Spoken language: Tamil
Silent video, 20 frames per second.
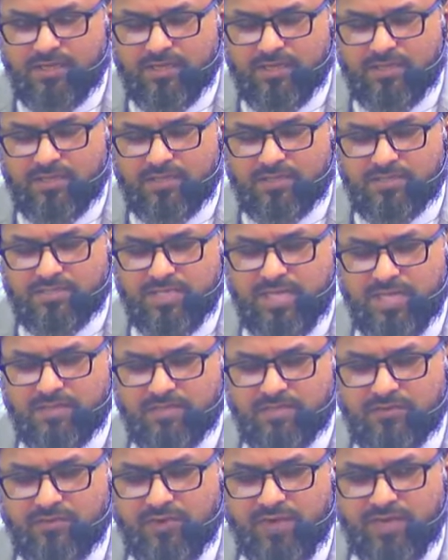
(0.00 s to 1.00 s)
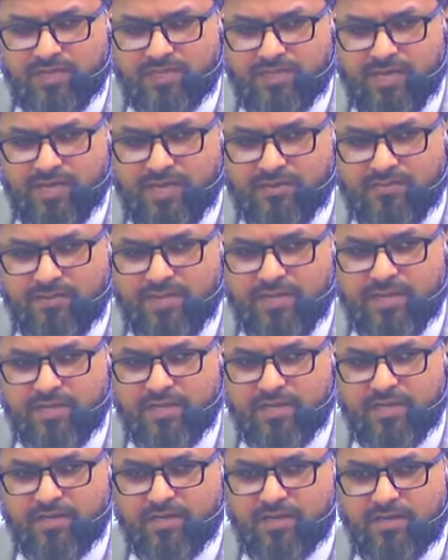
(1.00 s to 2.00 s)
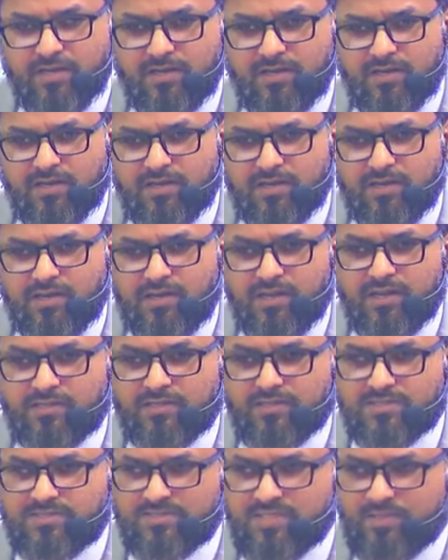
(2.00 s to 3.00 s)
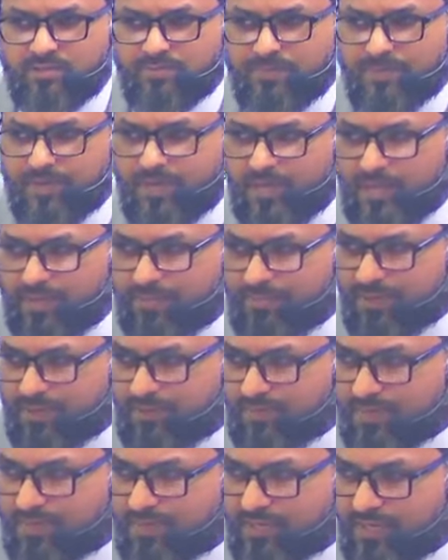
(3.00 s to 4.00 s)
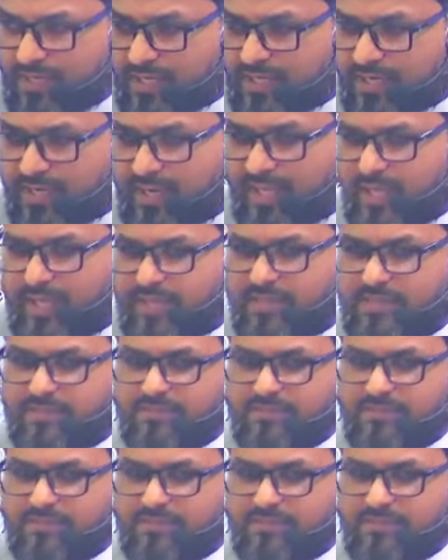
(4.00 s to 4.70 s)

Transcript: இஸ்லாத்தினுடைய கடமைகள் அந்த சிறு பிள்ளை பருவத்திலே கிடையாது